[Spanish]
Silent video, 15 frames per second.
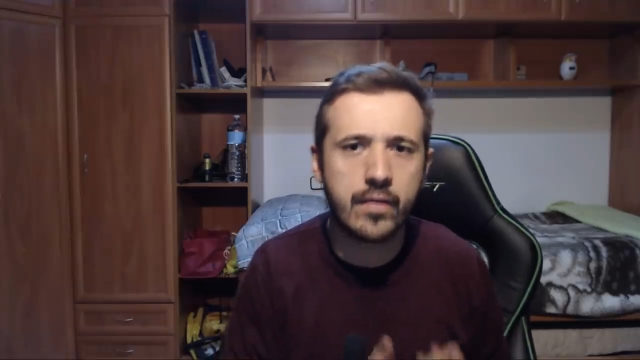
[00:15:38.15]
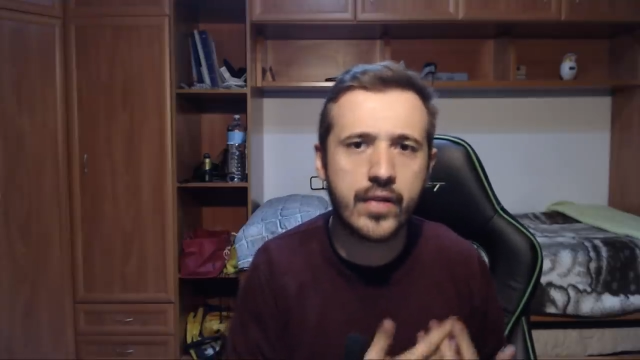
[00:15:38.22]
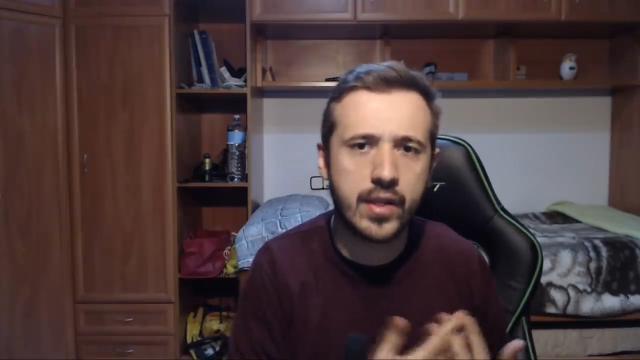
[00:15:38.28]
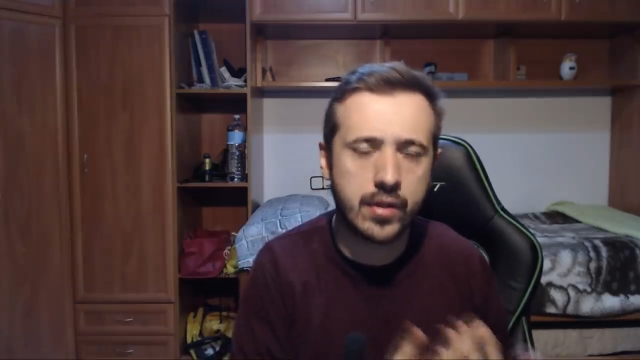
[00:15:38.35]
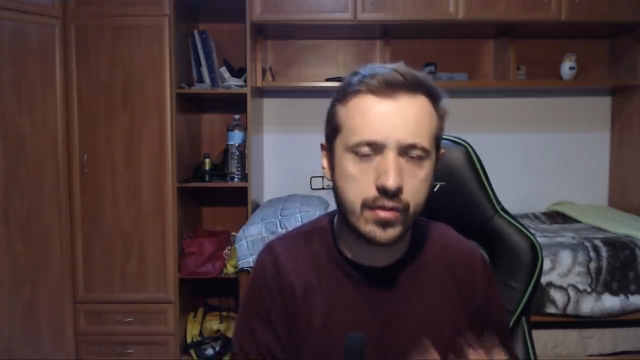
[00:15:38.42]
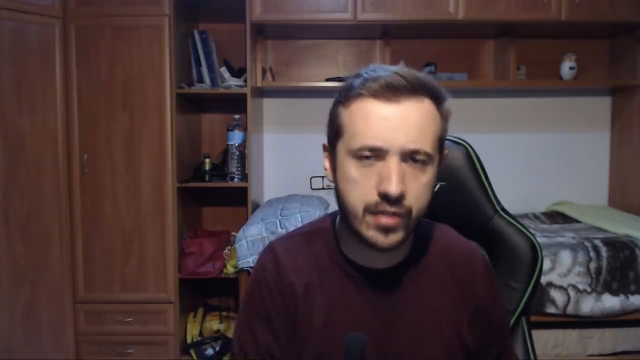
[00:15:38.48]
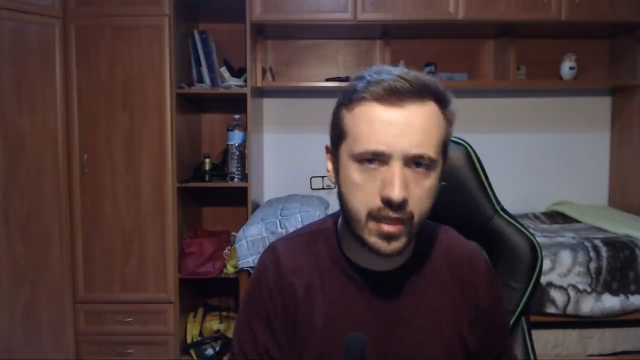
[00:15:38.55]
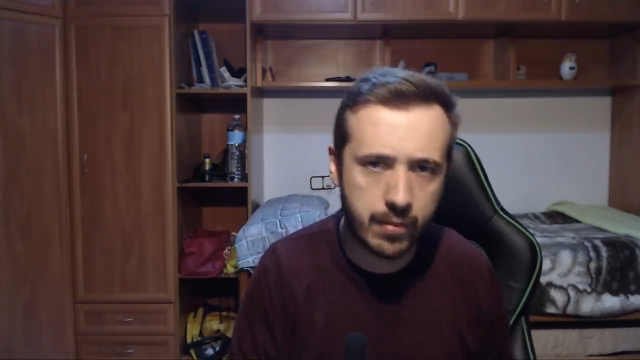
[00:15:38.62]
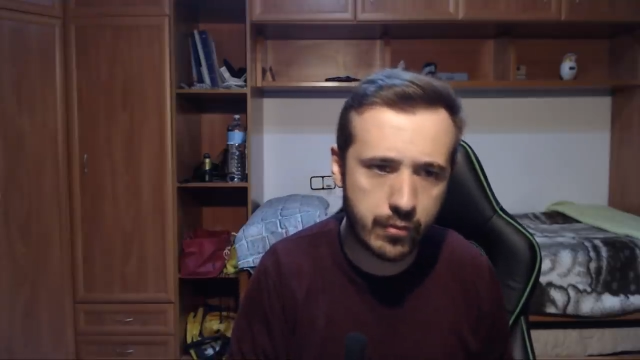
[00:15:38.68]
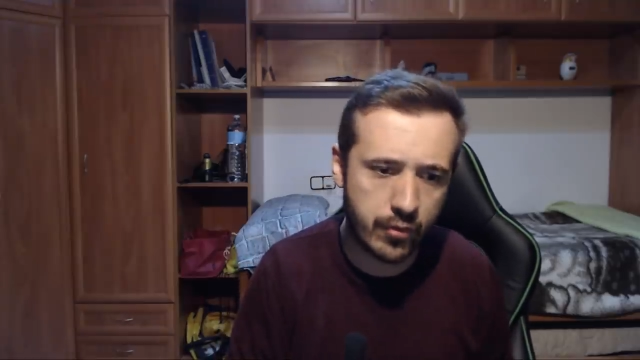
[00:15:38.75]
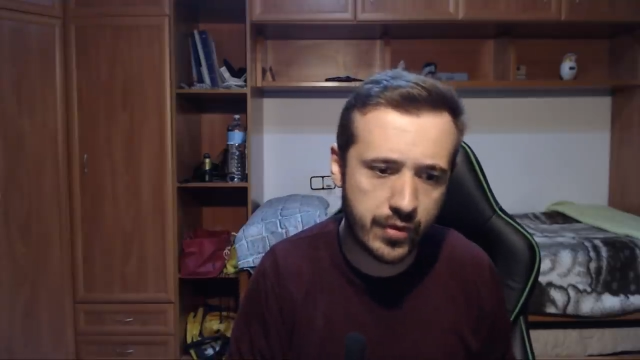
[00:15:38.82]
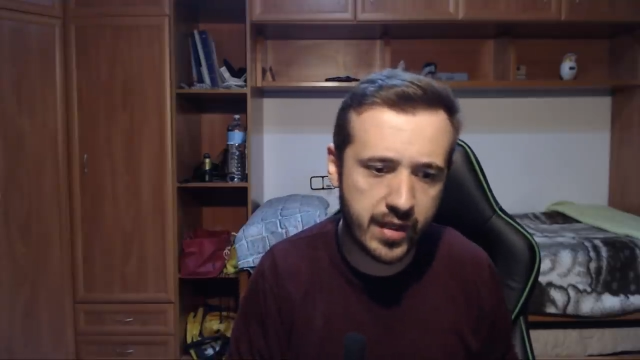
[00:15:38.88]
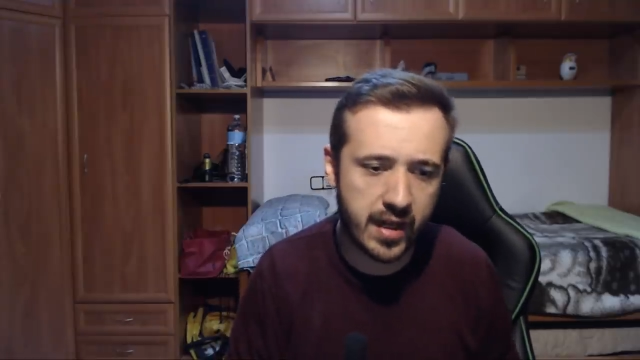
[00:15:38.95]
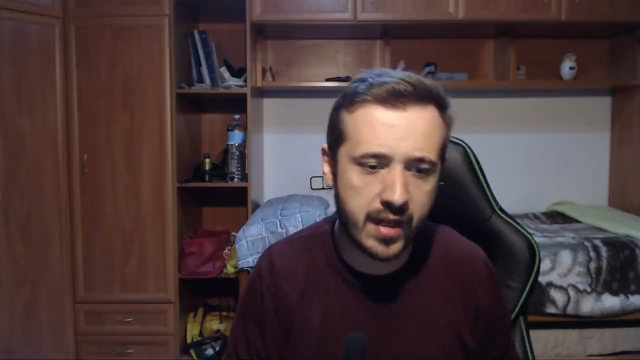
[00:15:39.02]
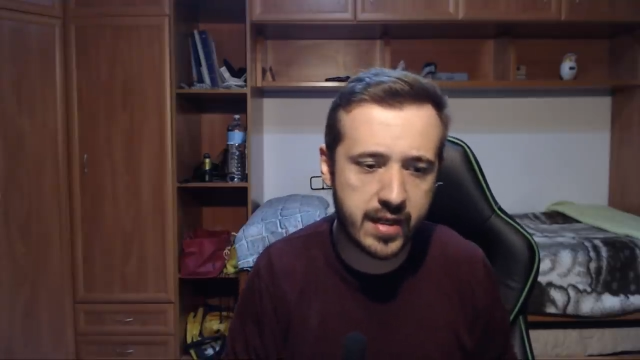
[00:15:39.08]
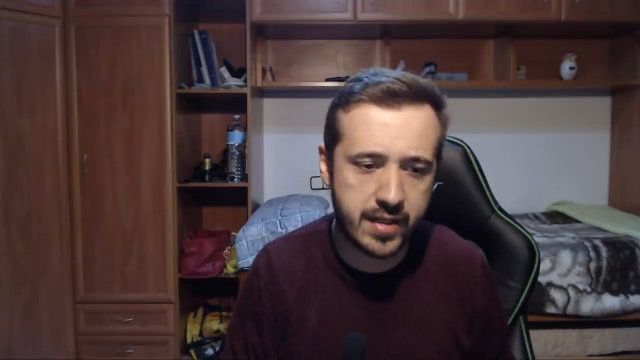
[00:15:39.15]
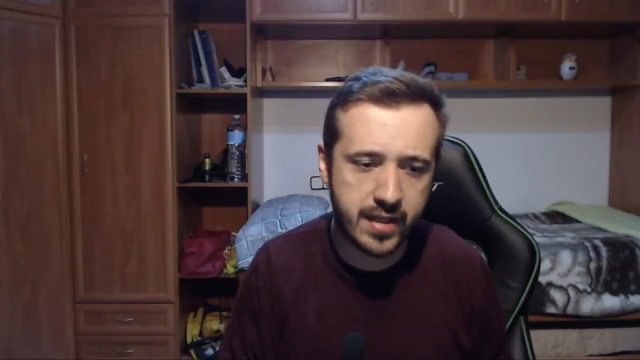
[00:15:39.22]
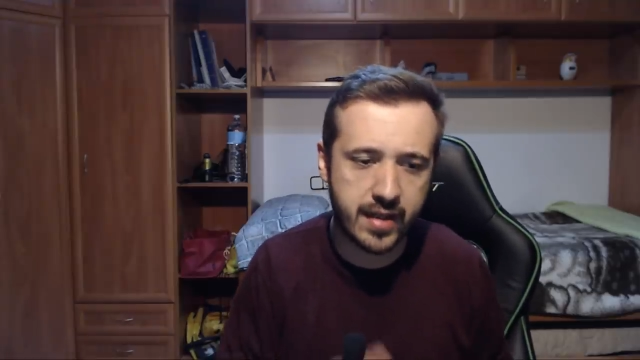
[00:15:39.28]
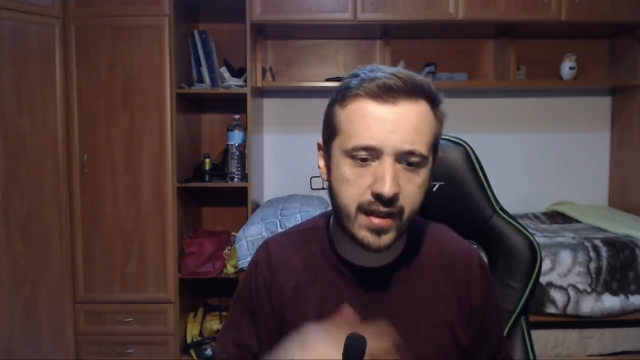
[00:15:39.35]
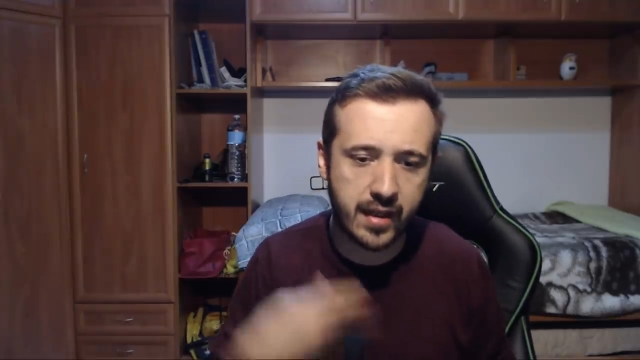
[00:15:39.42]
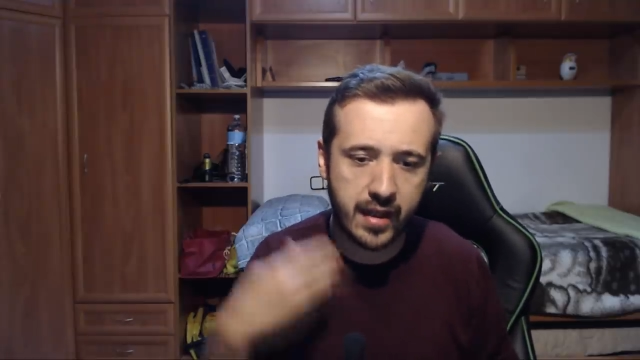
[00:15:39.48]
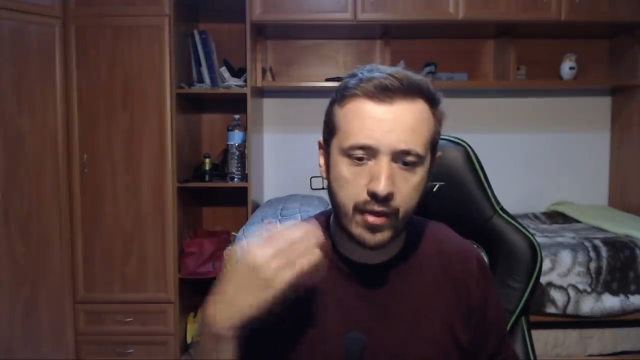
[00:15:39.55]
de estos seis mundiales y
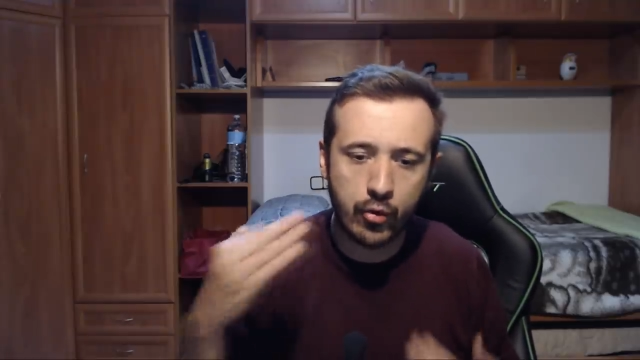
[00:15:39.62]
de qué